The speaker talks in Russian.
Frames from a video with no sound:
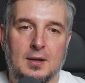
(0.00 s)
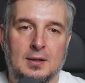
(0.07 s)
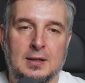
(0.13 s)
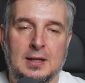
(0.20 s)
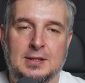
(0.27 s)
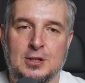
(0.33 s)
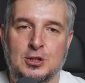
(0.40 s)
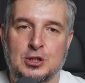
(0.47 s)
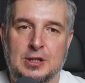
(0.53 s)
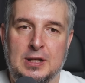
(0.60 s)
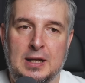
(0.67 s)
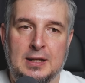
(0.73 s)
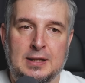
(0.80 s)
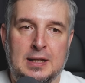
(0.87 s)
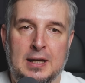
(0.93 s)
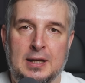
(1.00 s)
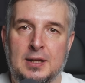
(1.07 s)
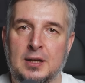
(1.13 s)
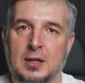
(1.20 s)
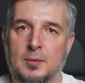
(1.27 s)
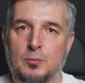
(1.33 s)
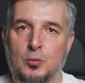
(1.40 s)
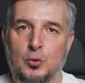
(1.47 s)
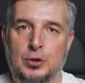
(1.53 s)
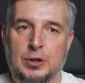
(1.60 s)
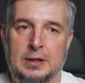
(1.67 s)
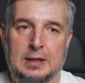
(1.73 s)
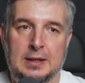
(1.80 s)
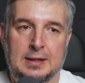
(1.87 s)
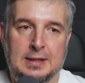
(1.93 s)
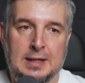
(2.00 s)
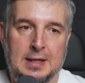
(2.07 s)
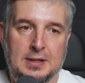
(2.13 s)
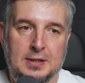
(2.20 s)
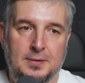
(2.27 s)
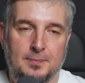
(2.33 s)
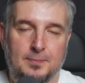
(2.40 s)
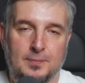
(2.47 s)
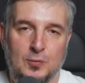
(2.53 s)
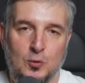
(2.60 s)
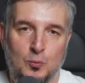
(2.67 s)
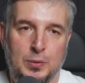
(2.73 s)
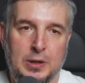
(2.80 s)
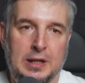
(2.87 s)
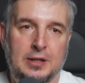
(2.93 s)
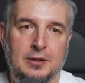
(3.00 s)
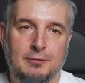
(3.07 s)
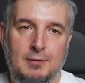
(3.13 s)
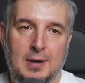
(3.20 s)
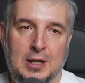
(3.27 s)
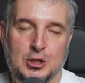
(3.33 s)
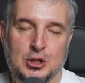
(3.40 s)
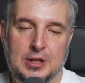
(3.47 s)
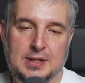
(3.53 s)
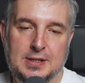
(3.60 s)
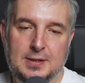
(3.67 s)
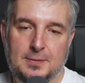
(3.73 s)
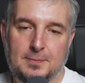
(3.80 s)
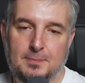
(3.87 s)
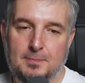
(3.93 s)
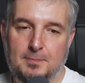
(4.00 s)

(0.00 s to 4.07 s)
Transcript: Классическая техника «будьте как дети», «уберите важность»,